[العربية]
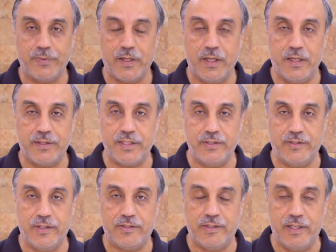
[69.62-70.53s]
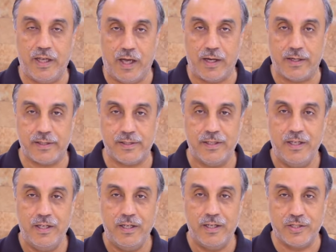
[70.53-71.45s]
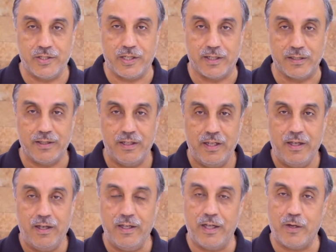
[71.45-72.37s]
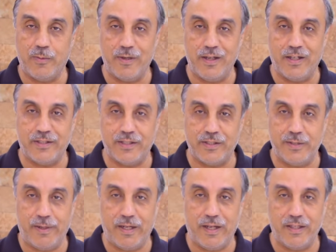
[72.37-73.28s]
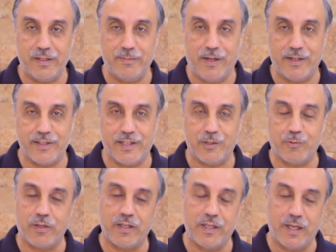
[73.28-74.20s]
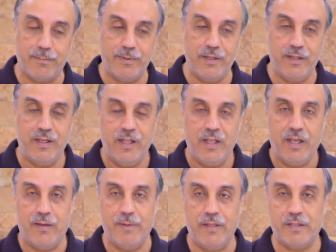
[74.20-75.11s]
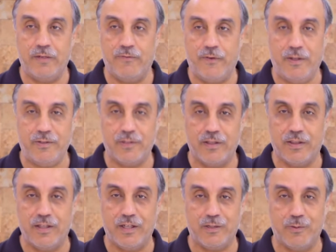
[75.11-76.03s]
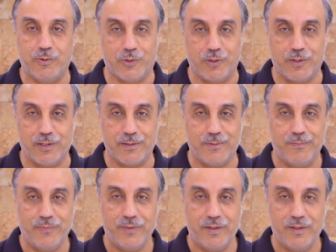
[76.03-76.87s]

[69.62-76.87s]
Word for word: 360 آه، اخر الشهر حياكم الله التدريب على هذه المهارات والقيام بعمليه الفحص الضغط والسكر